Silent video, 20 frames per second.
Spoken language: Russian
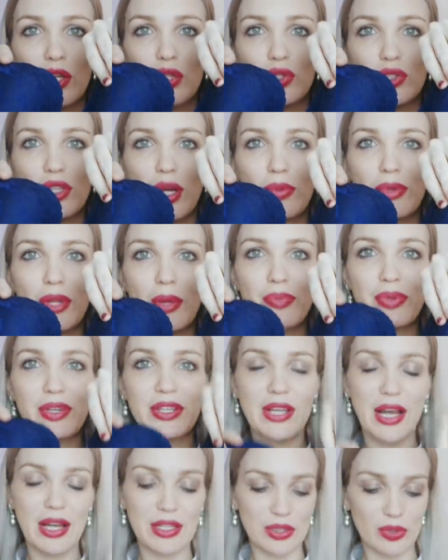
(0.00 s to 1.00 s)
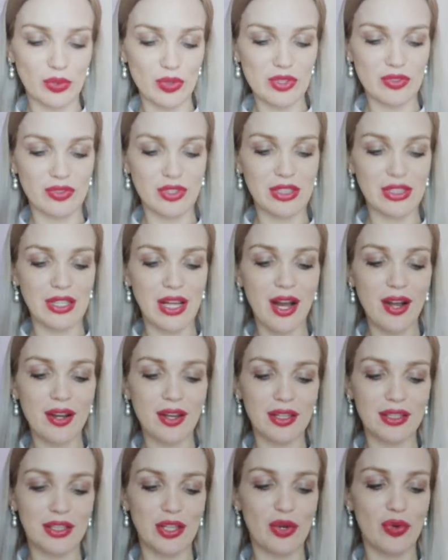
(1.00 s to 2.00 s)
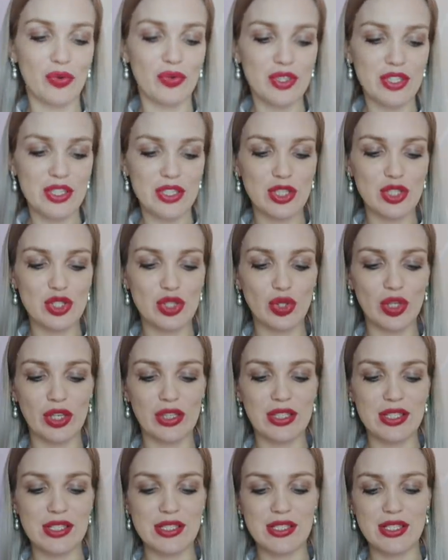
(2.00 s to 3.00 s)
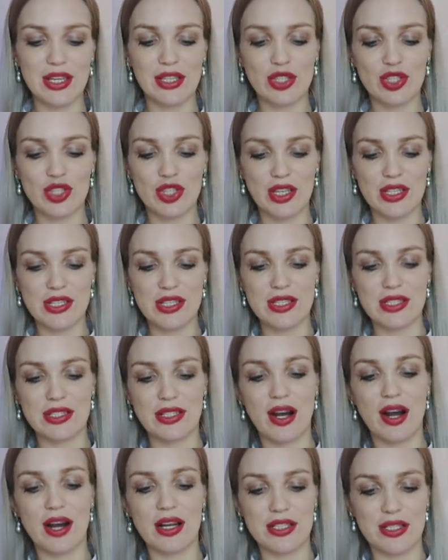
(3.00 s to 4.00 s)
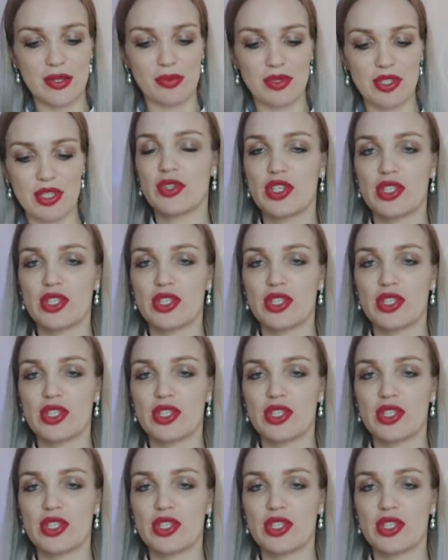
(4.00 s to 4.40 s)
Но я была приятно удивлена, когда я увидела, что это сеточка со стразами.